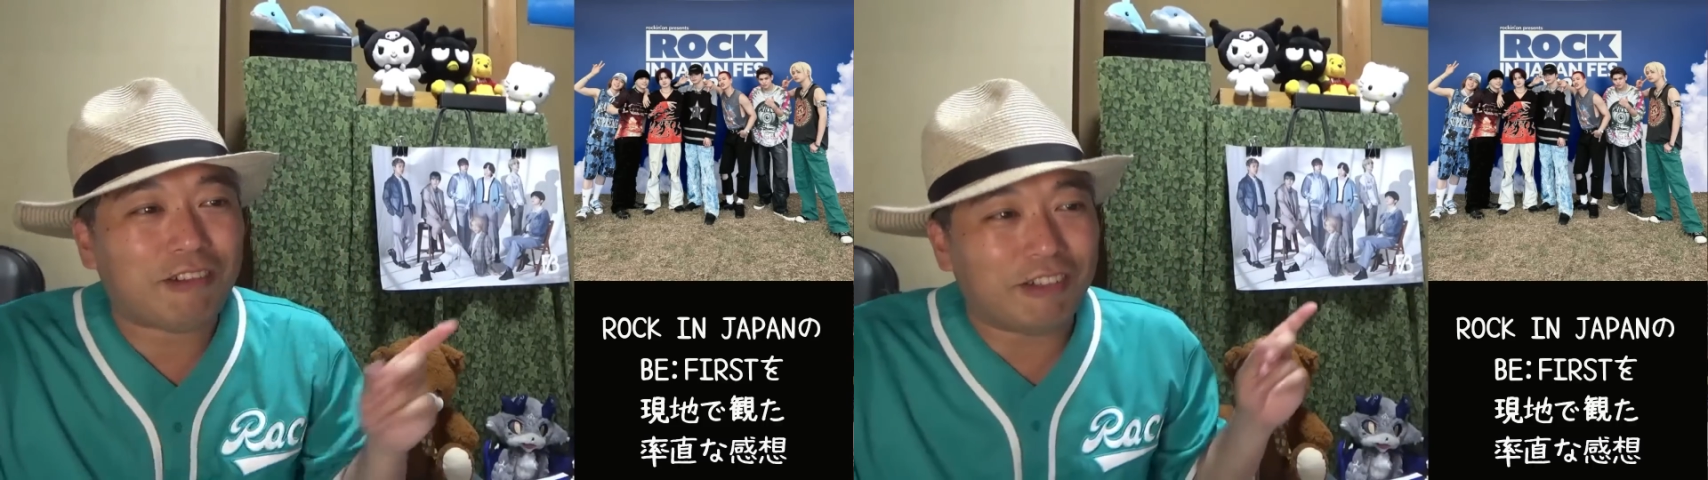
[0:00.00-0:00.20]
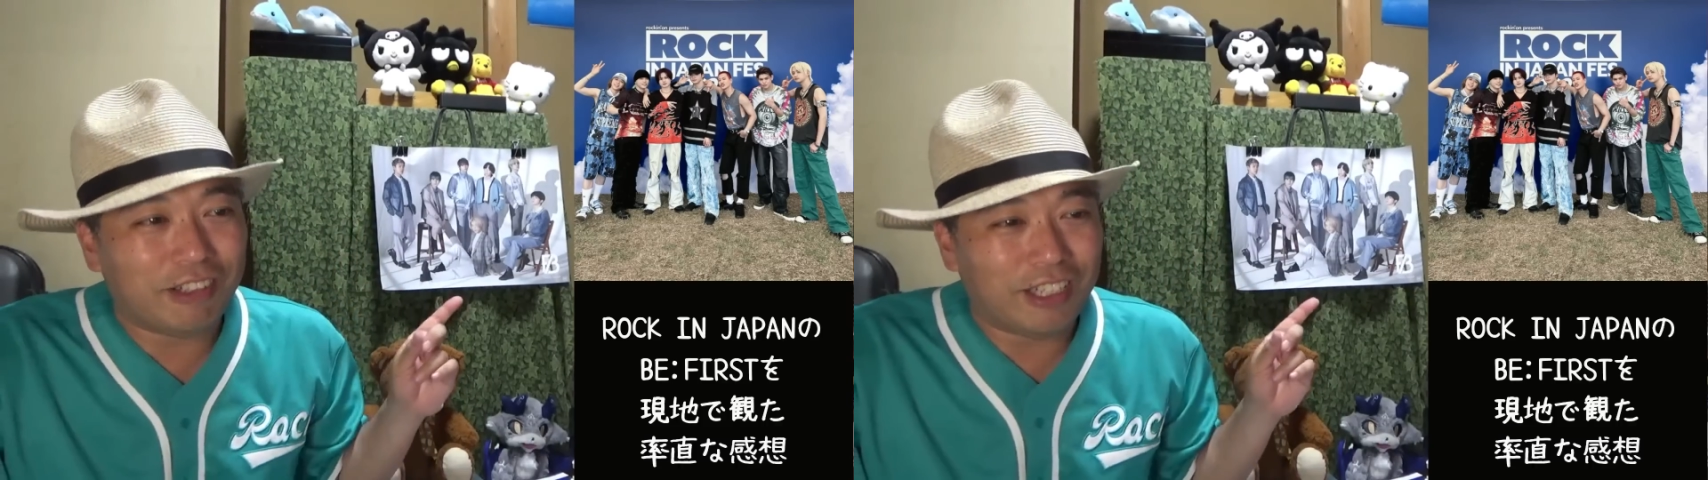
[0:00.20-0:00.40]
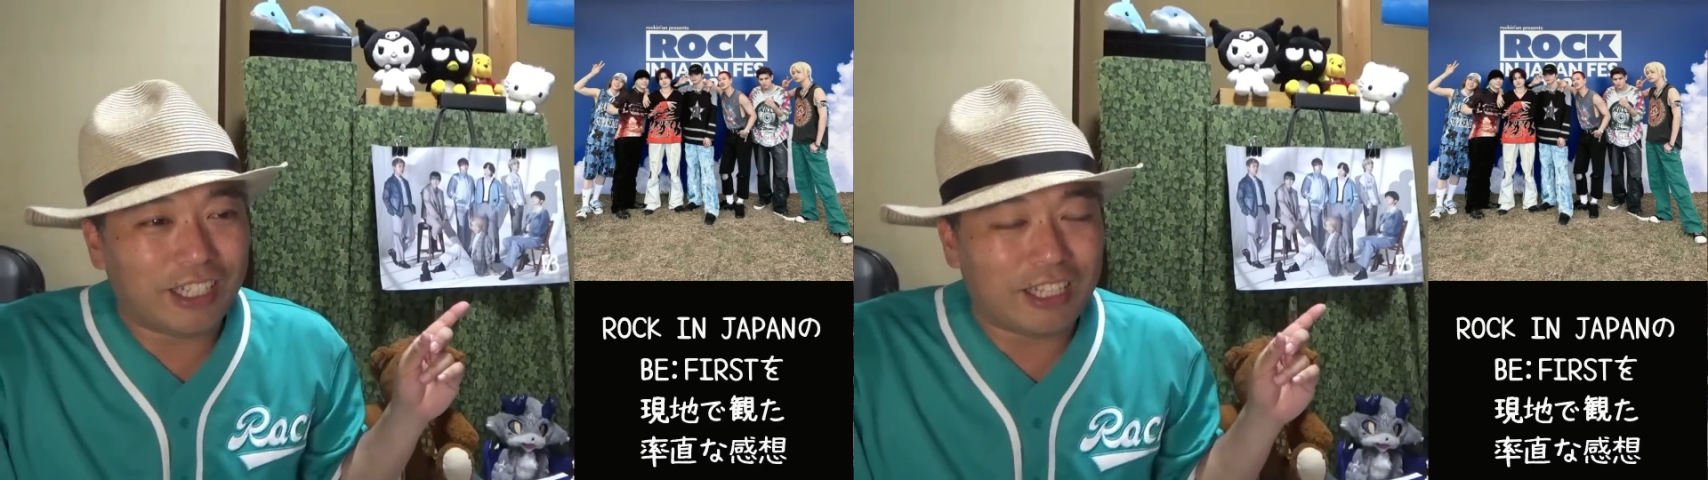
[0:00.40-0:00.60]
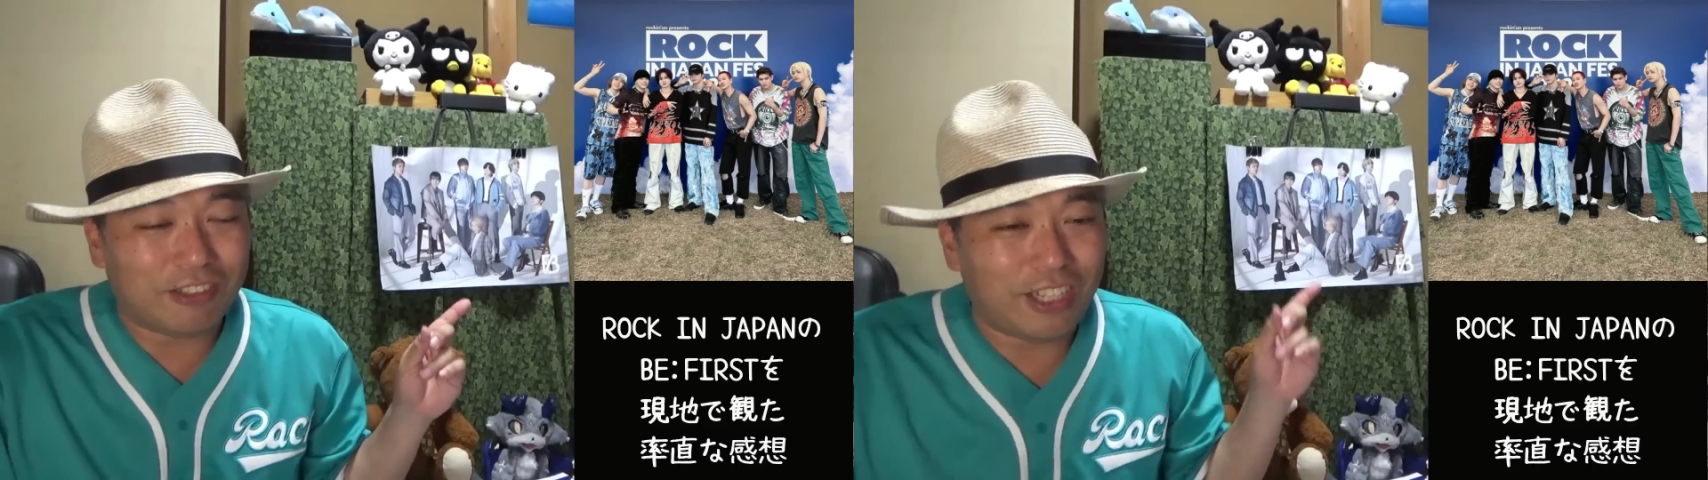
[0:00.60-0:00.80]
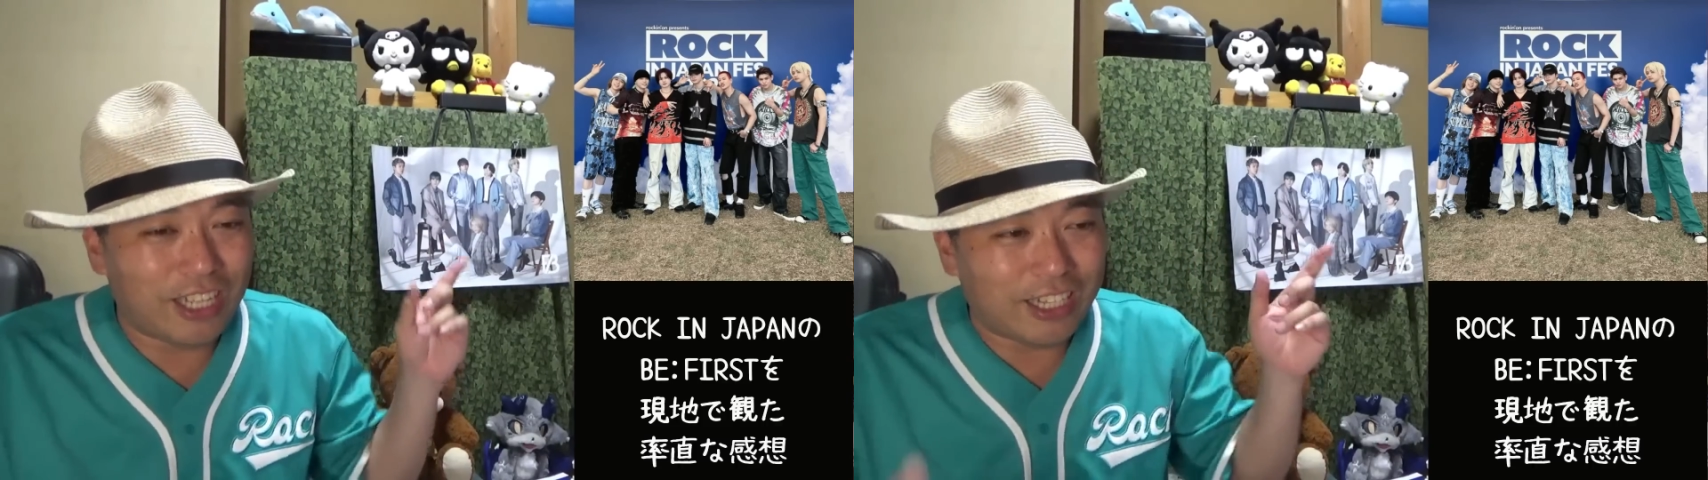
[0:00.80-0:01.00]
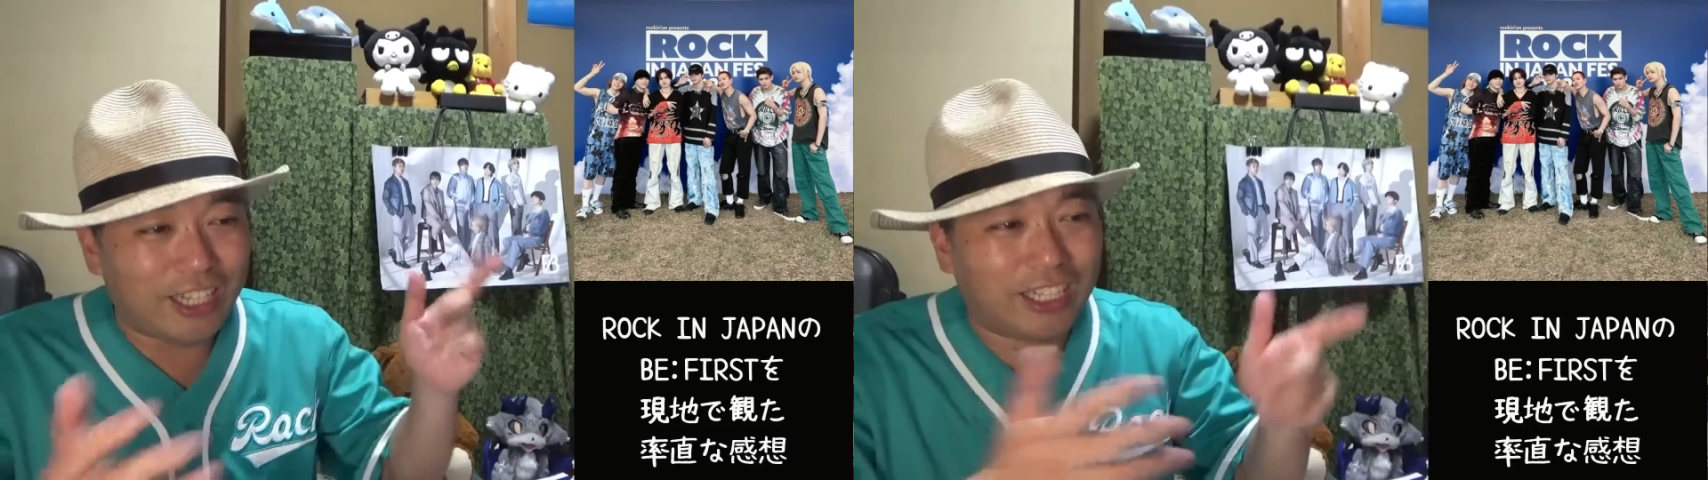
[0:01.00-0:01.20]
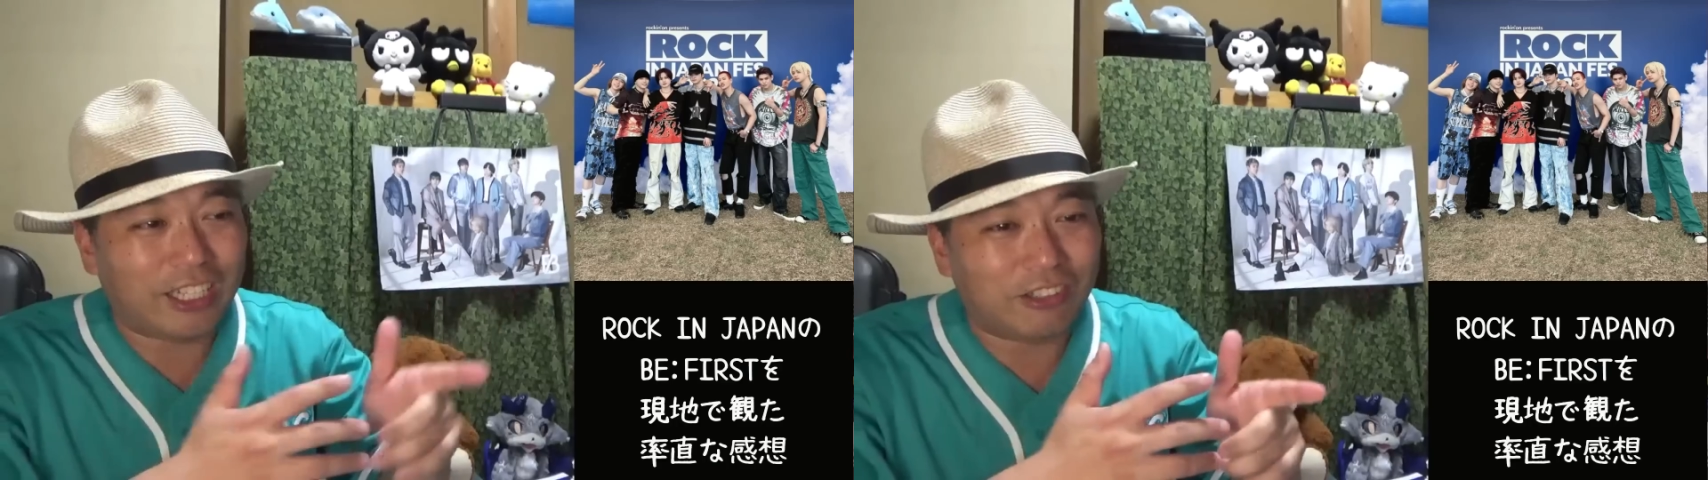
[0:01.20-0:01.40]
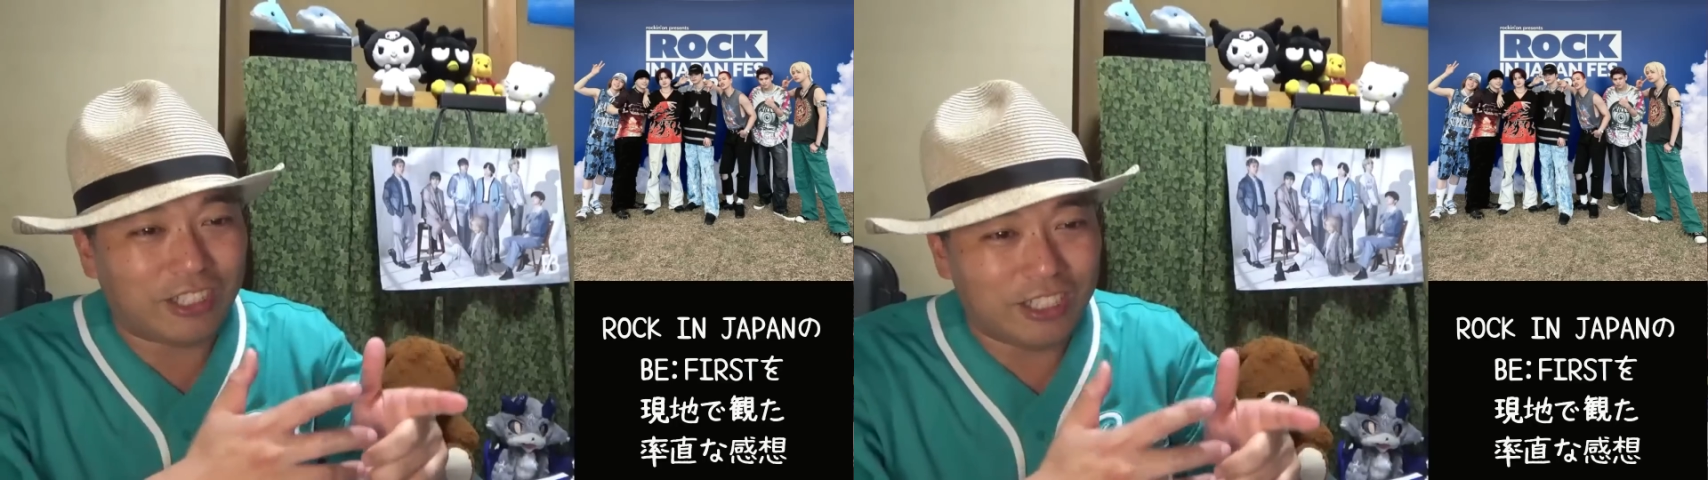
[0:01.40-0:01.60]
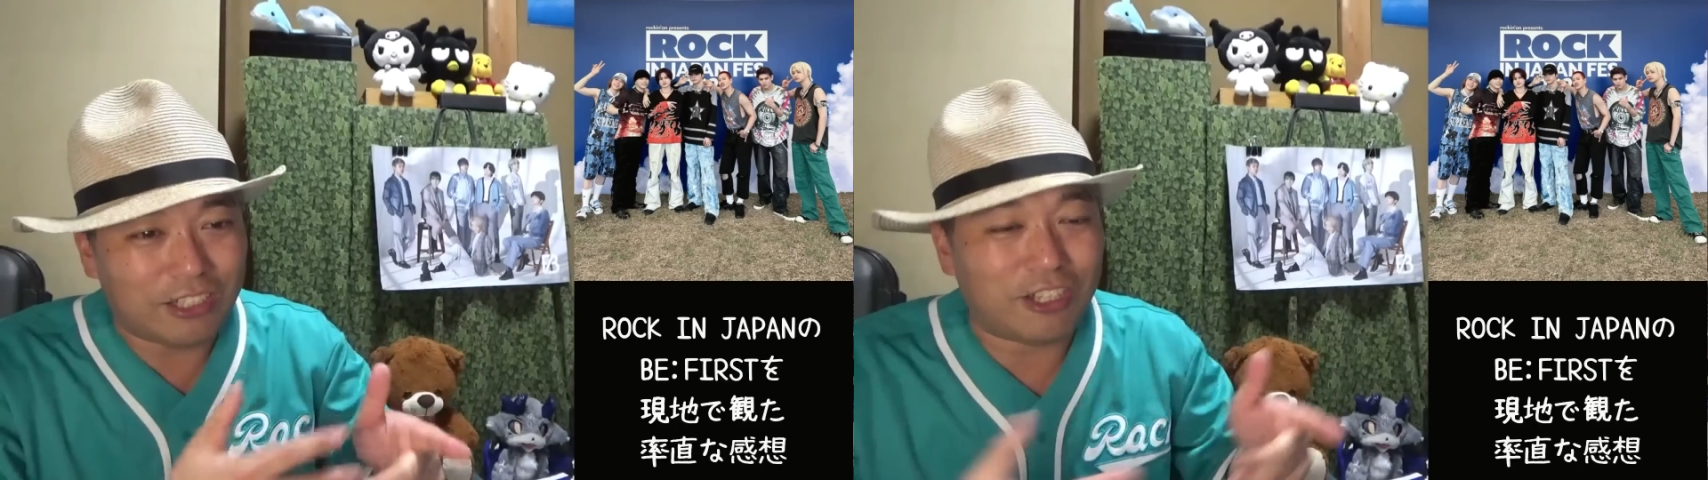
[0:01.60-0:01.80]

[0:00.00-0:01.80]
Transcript: くんがそれやってきた時に、